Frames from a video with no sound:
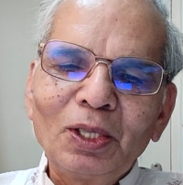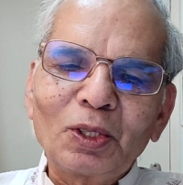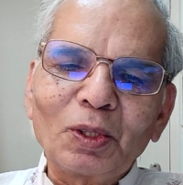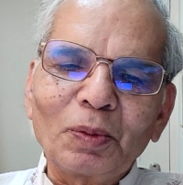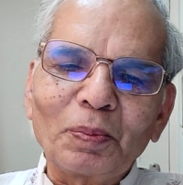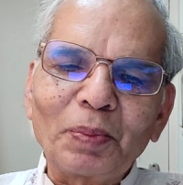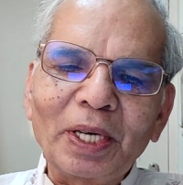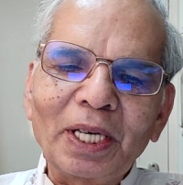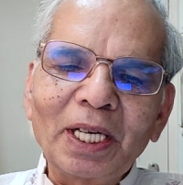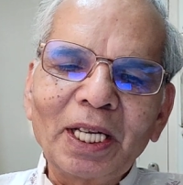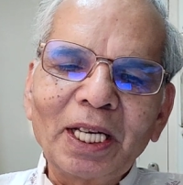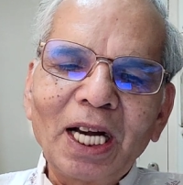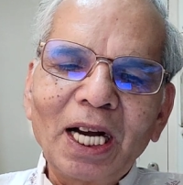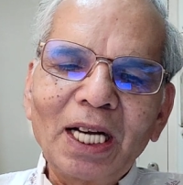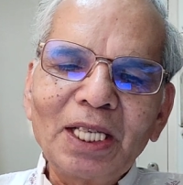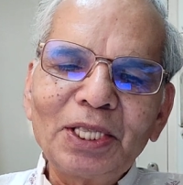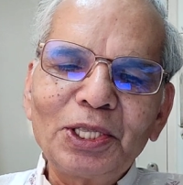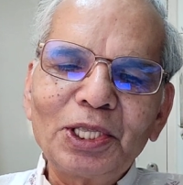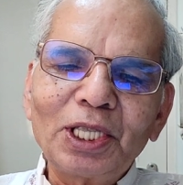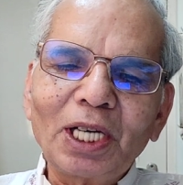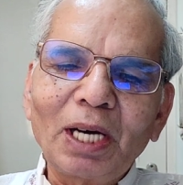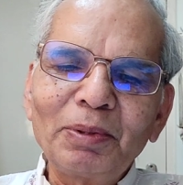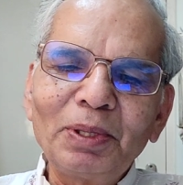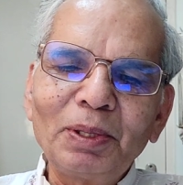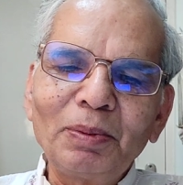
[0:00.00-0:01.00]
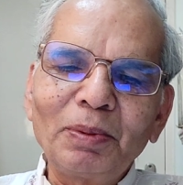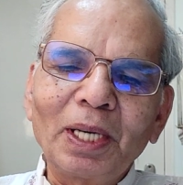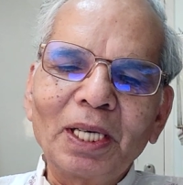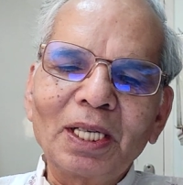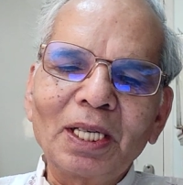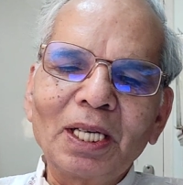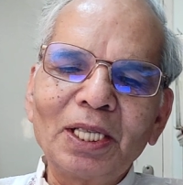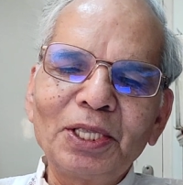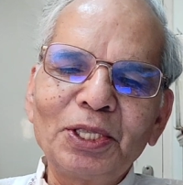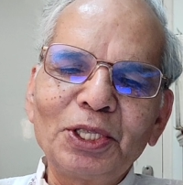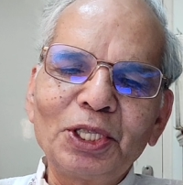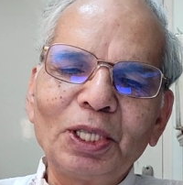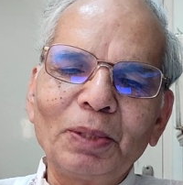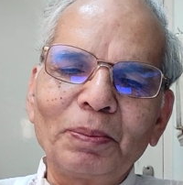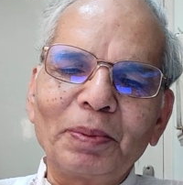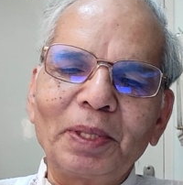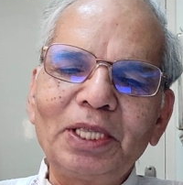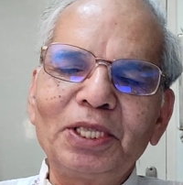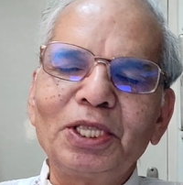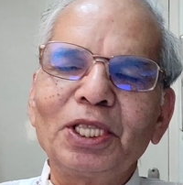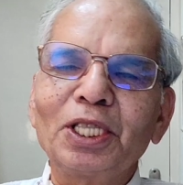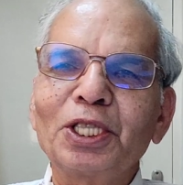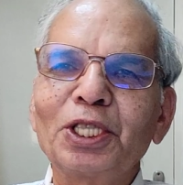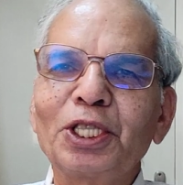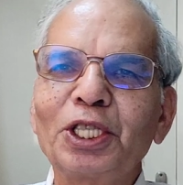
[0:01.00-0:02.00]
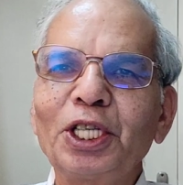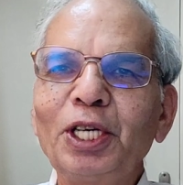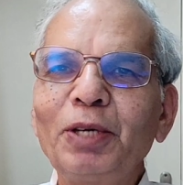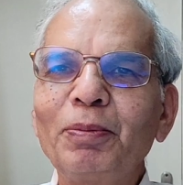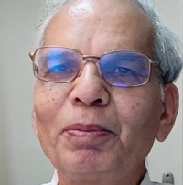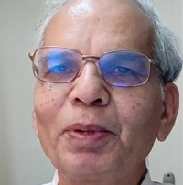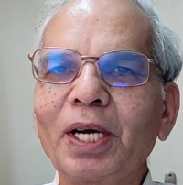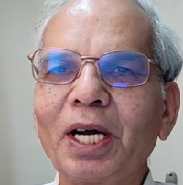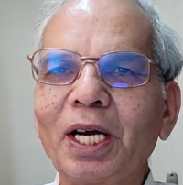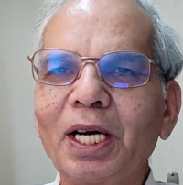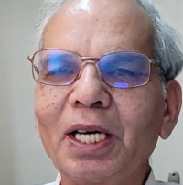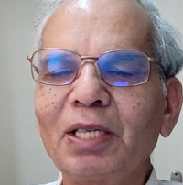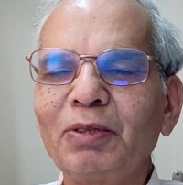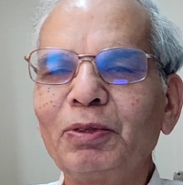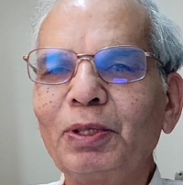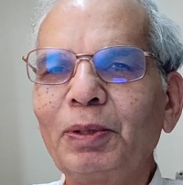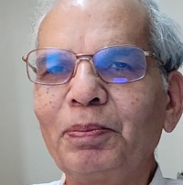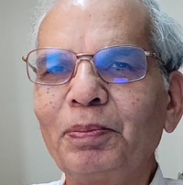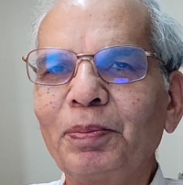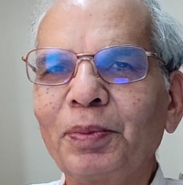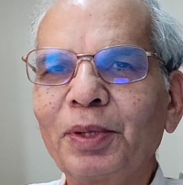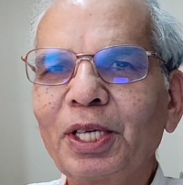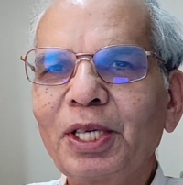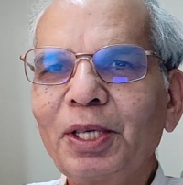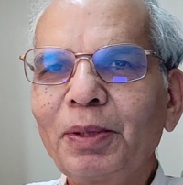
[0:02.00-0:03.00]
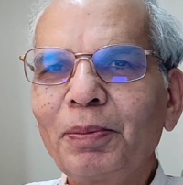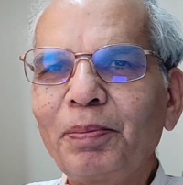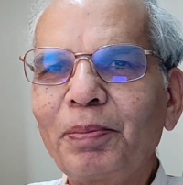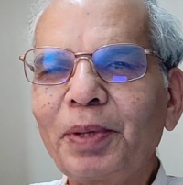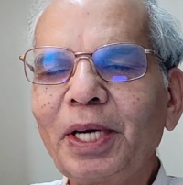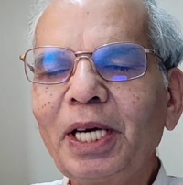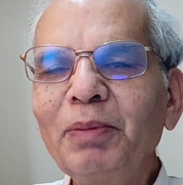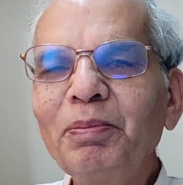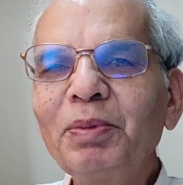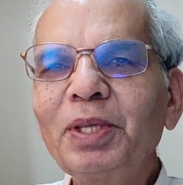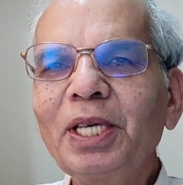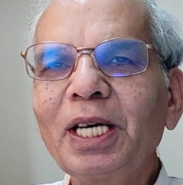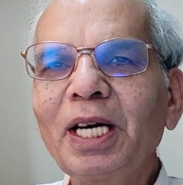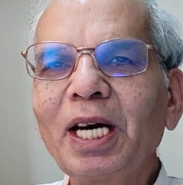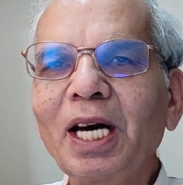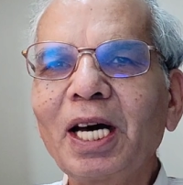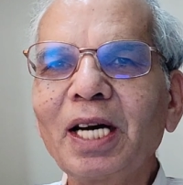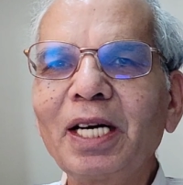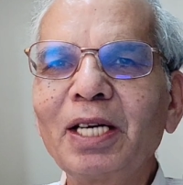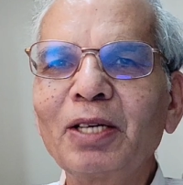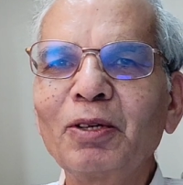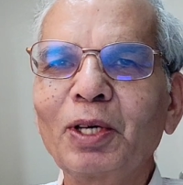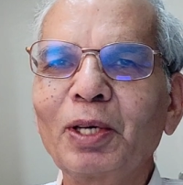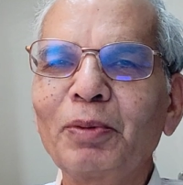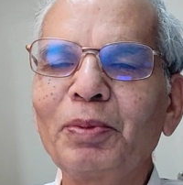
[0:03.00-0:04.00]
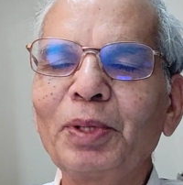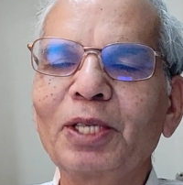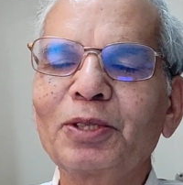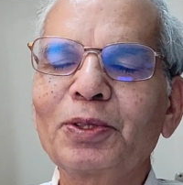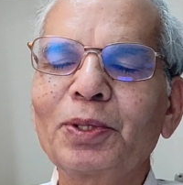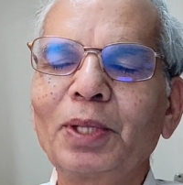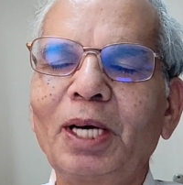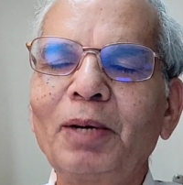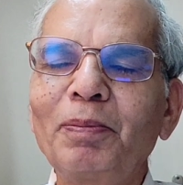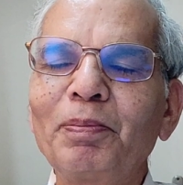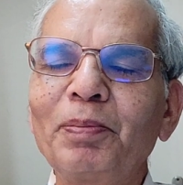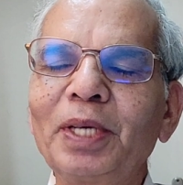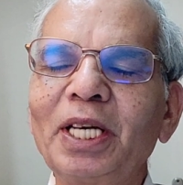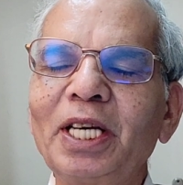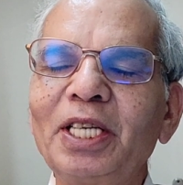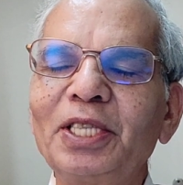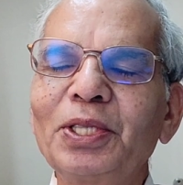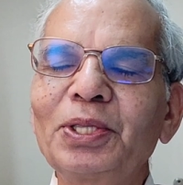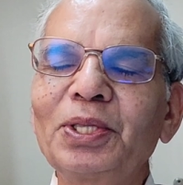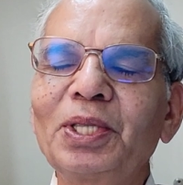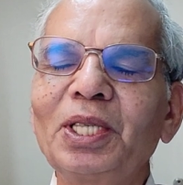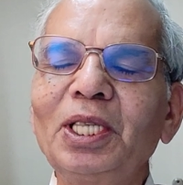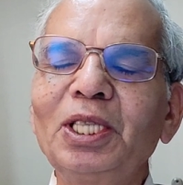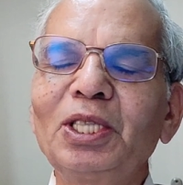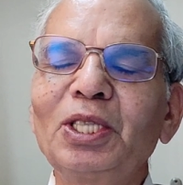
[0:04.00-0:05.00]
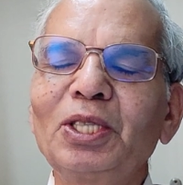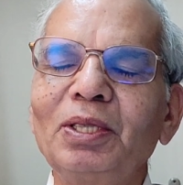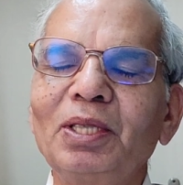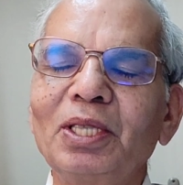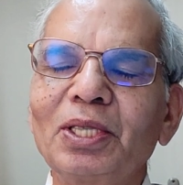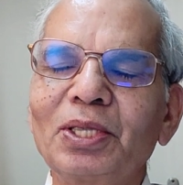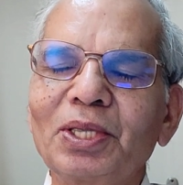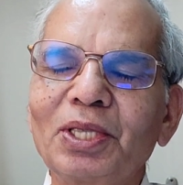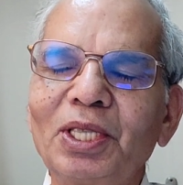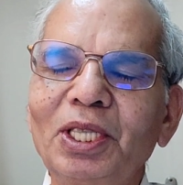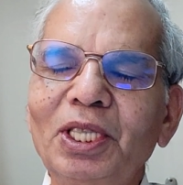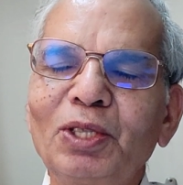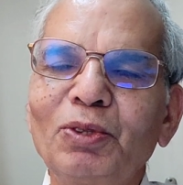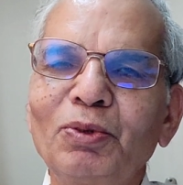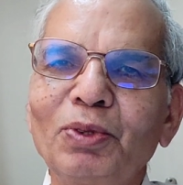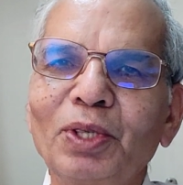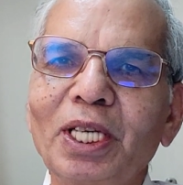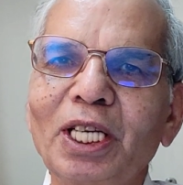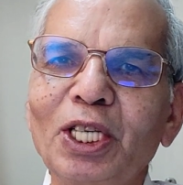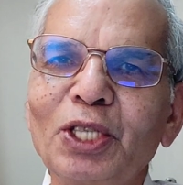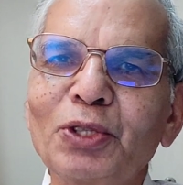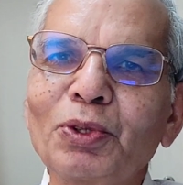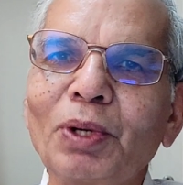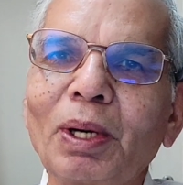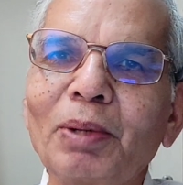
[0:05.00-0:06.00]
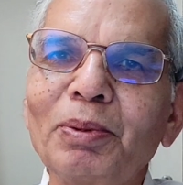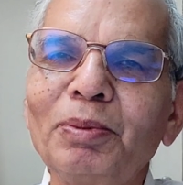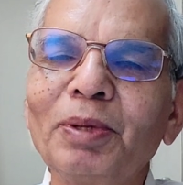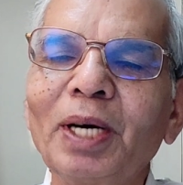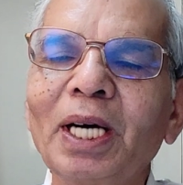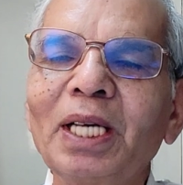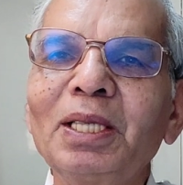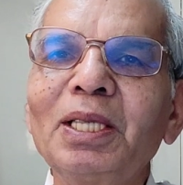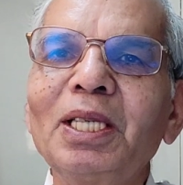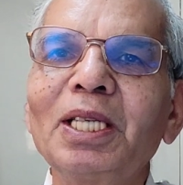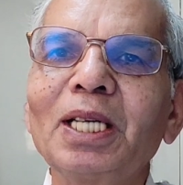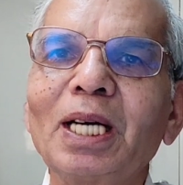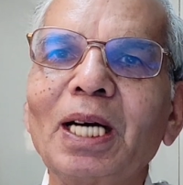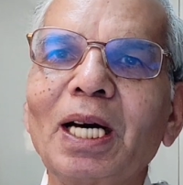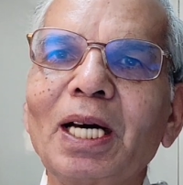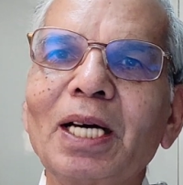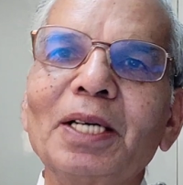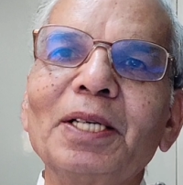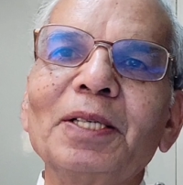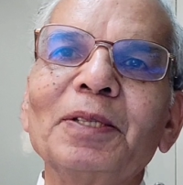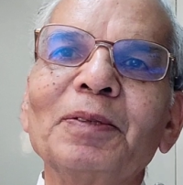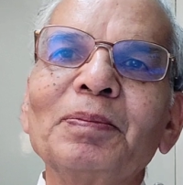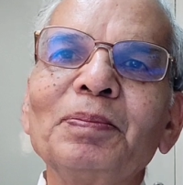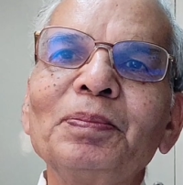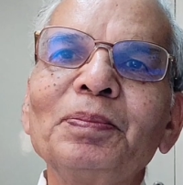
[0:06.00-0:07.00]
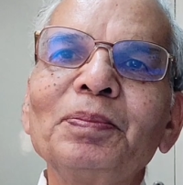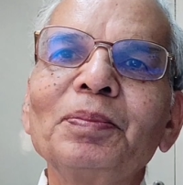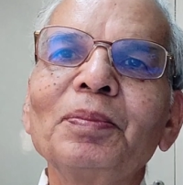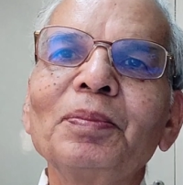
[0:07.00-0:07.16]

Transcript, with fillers: तो प्रणयाच्चाभिमानाच परिचिक्षेप राघवम प्रेम के कारण और अपने स्त्रीत्व के स्वाभिमान के कारण